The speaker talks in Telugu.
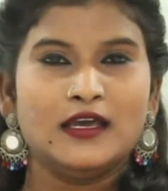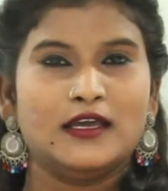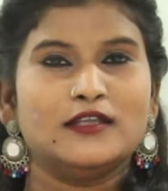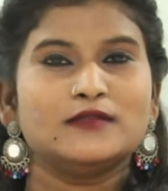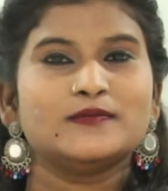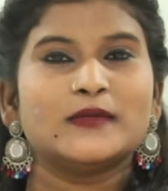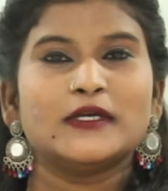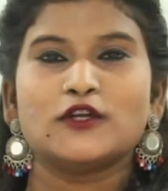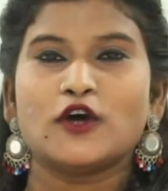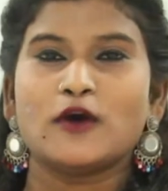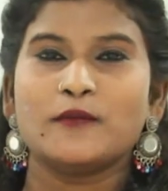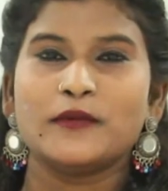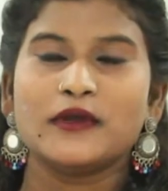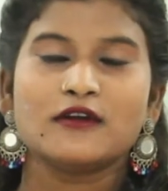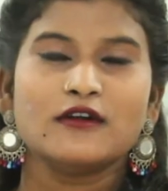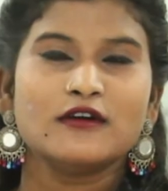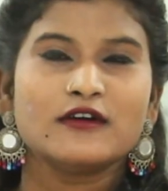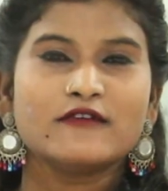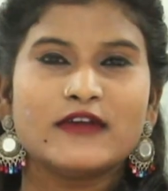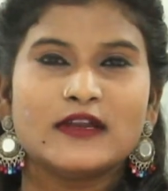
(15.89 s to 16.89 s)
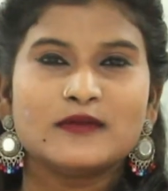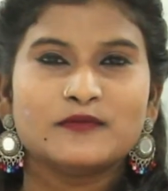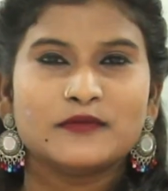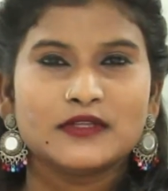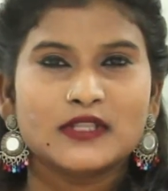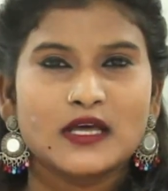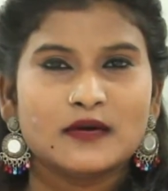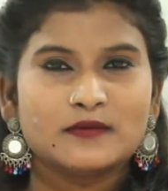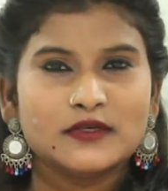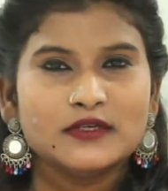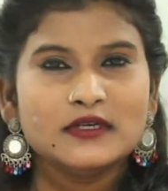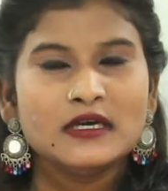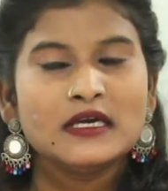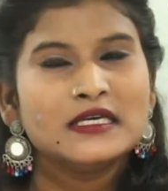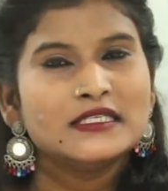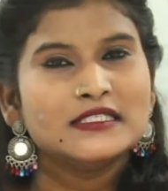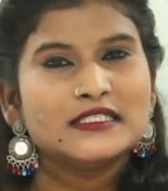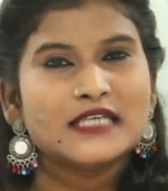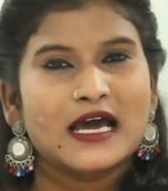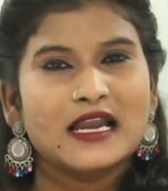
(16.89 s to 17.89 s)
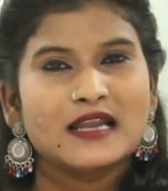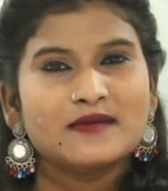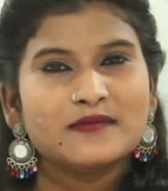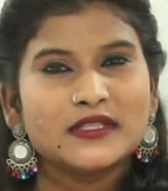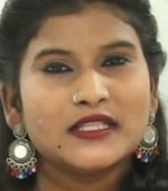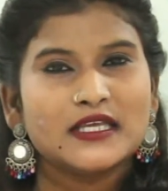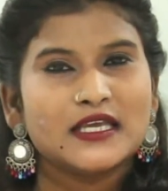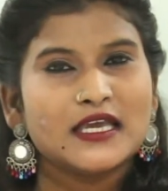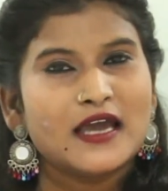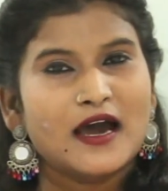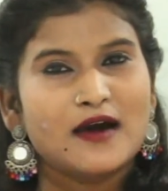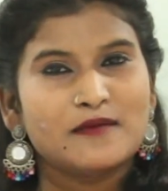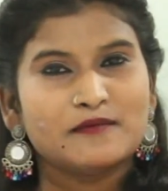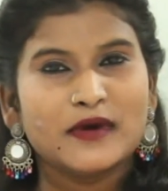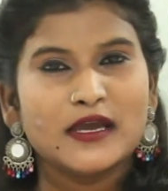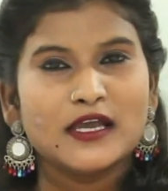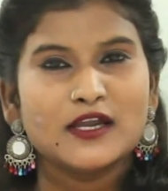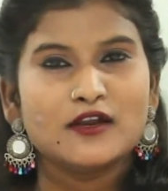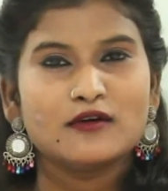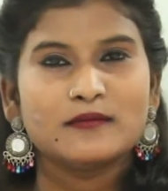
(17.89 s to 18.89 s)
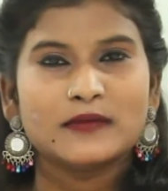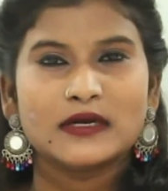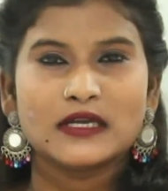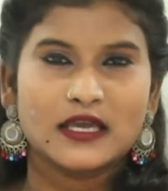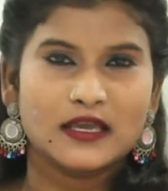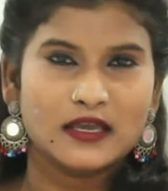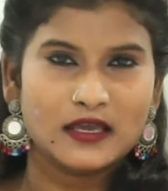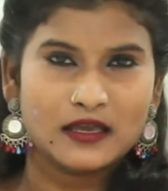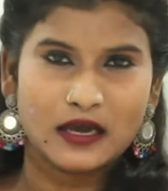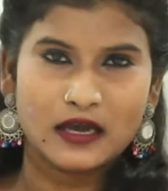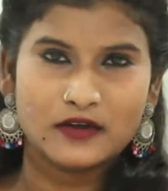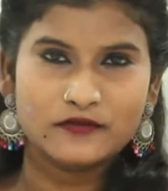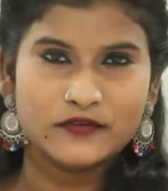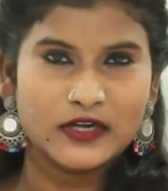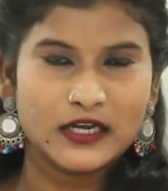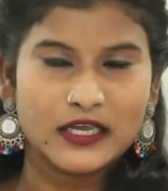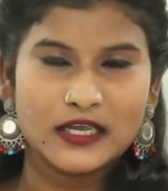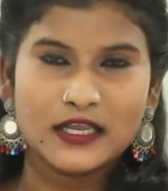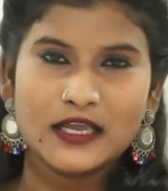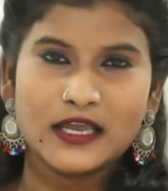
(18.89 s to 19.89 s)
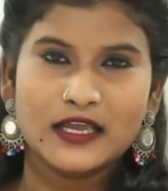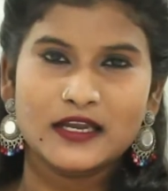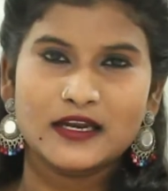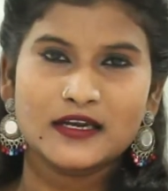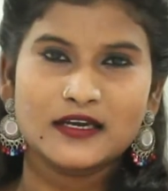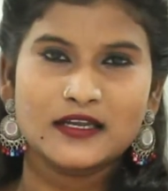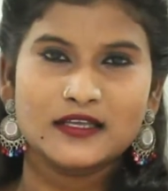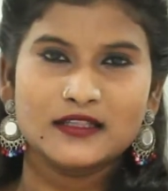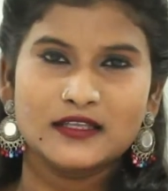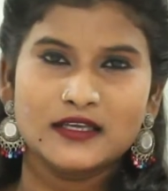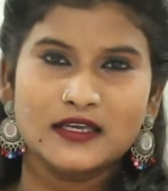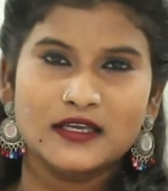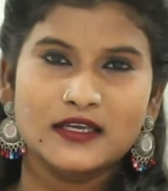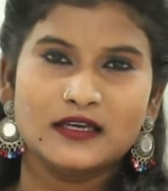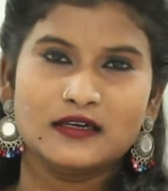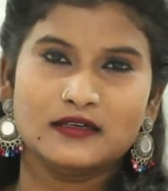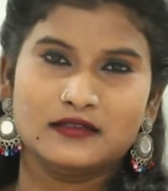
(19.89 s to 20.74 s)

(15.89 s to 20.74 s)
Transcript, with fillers: ఈరోజు మన టాపిక్లోకి వెళ్ళిపోదాము చాలామందికి అమ్మాయిలో మనకి అన్వెంటెడ్ హెయిర్ అనేది